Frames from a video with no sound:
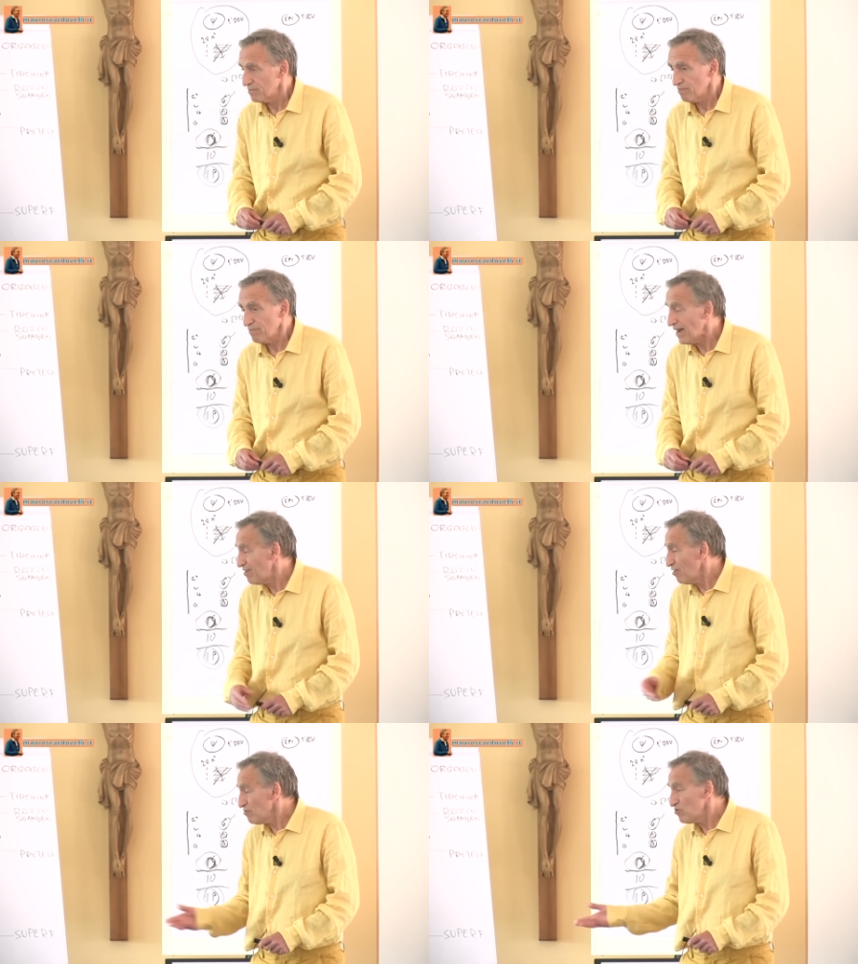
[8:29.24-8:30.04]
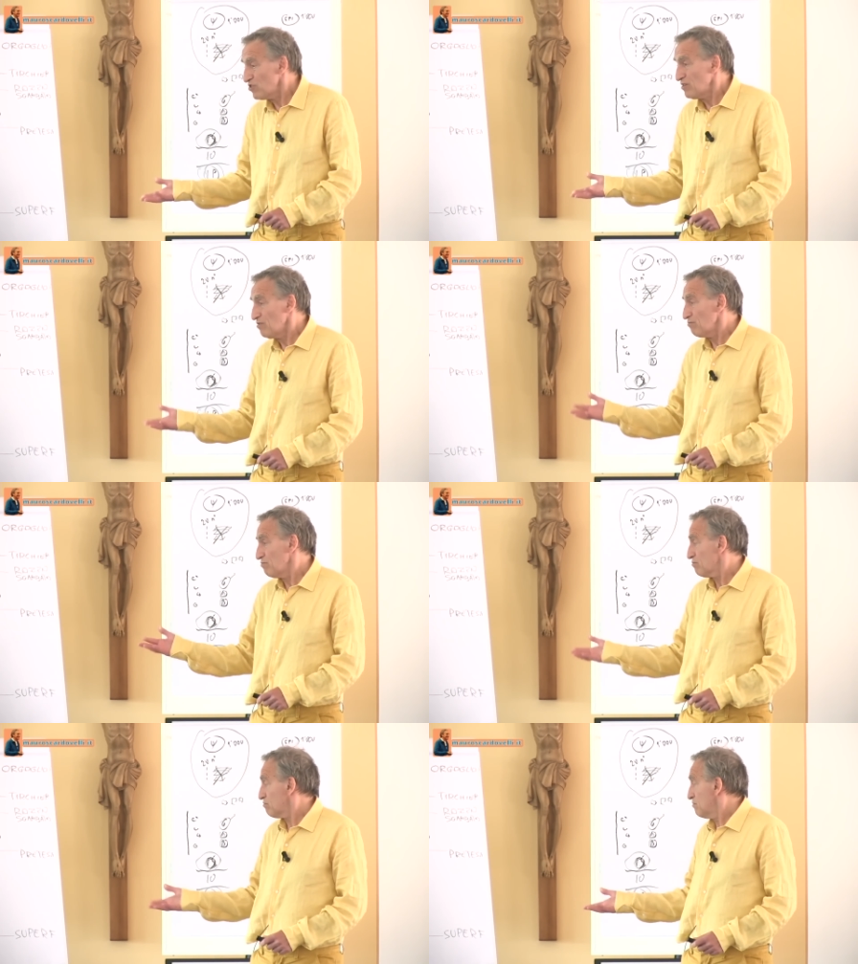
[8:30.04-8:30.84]
Ma oggi
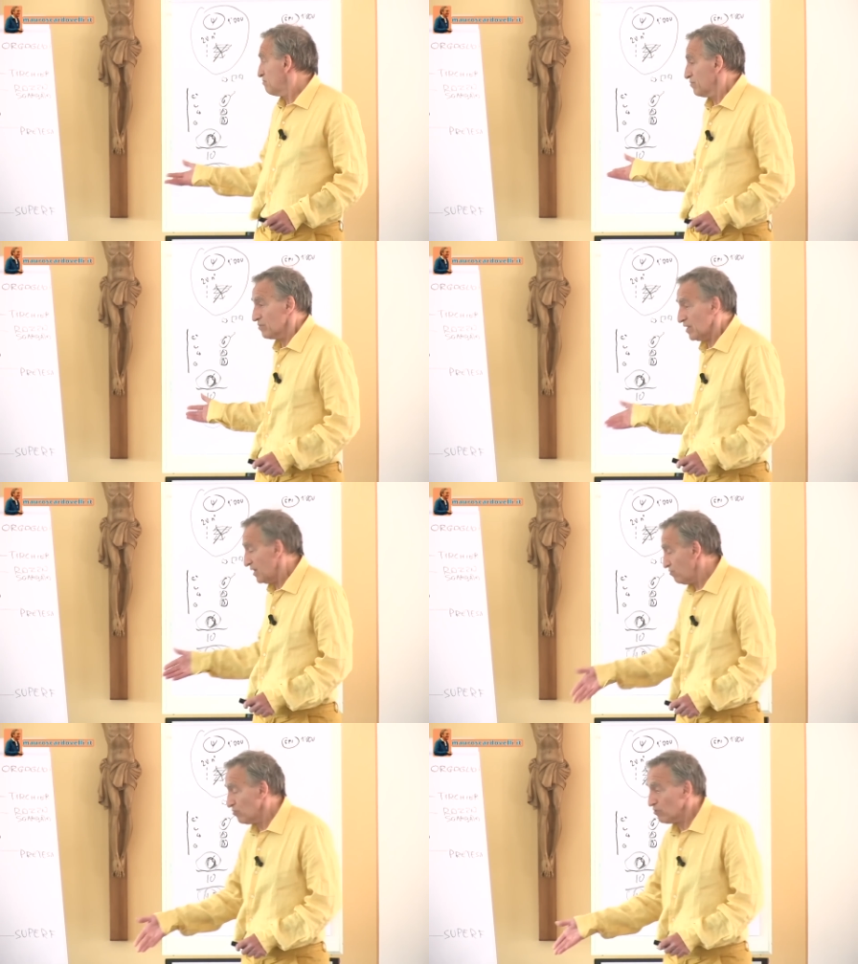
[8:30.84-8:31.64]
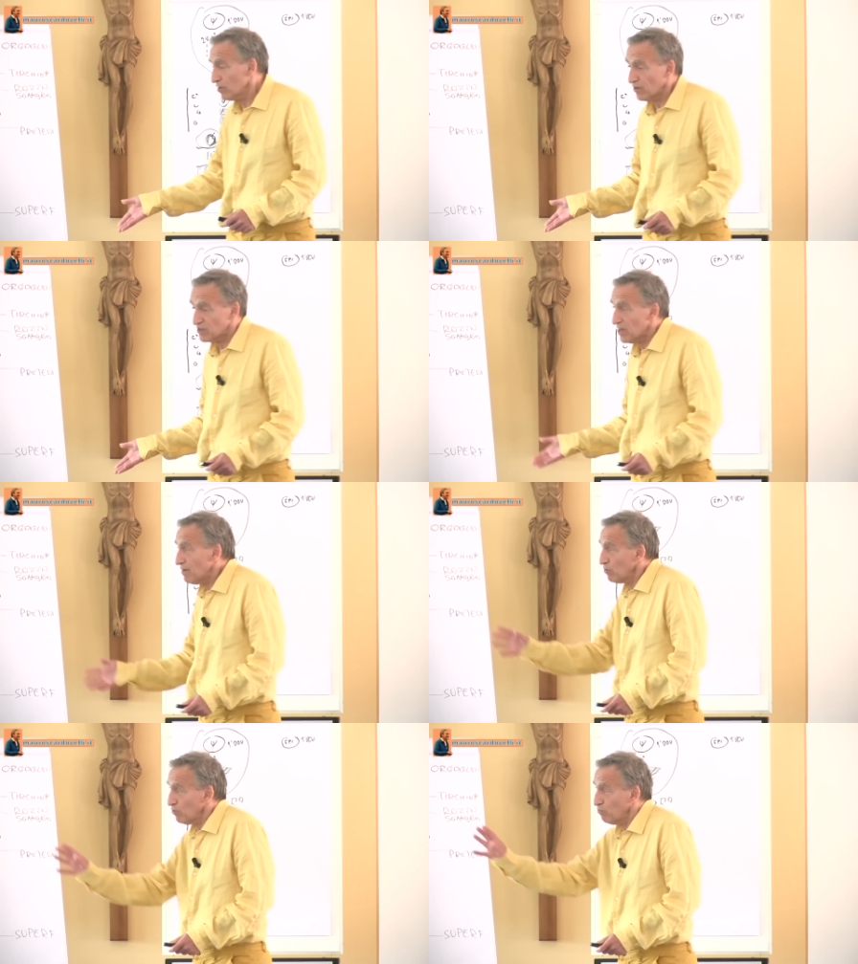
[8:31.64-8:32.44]
nel lavoro che
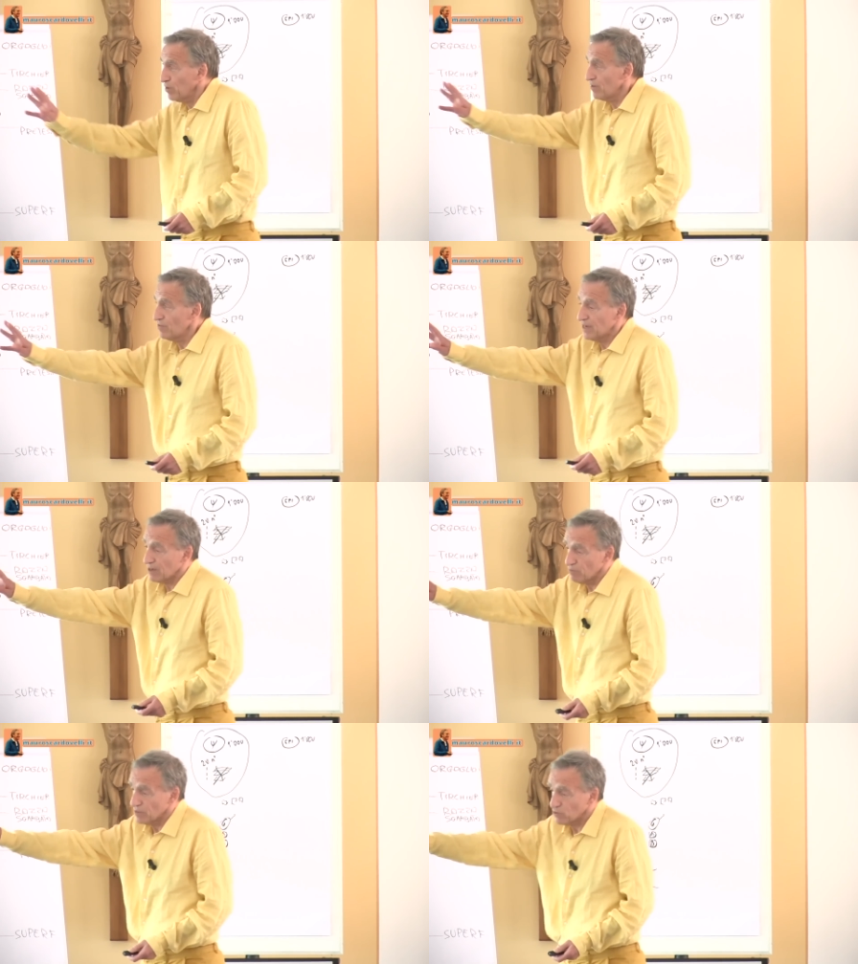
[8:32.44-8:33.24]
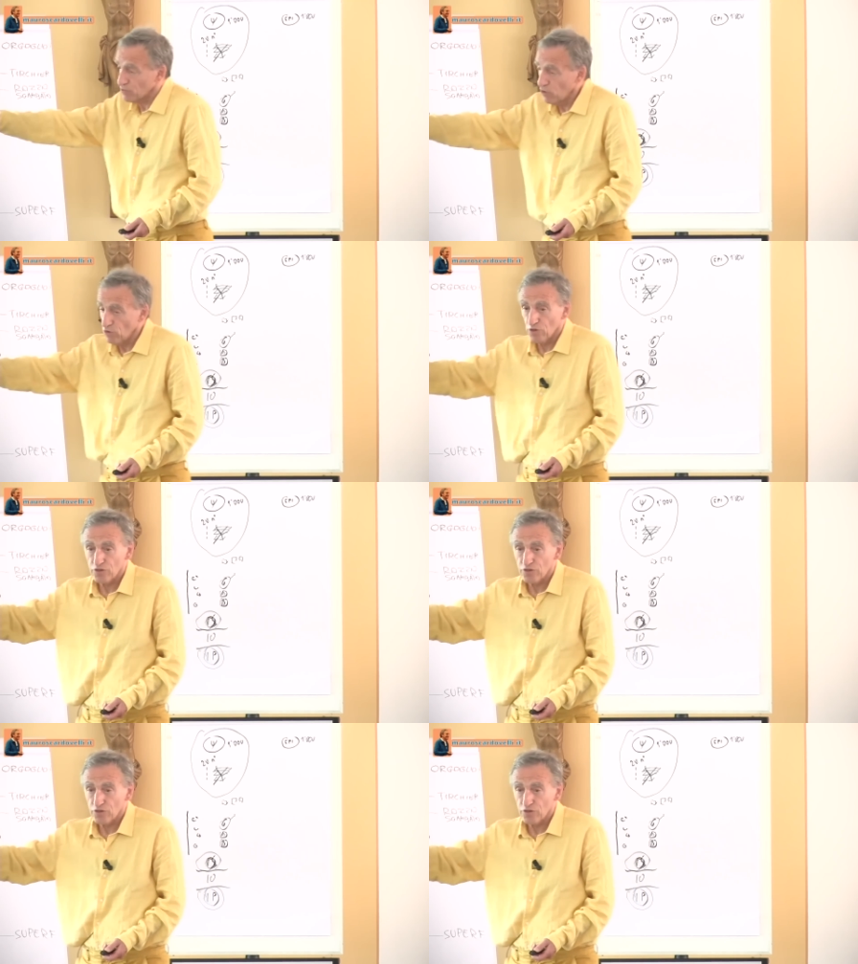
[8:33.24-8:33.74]
facciamo lo puoi avere come sfondo,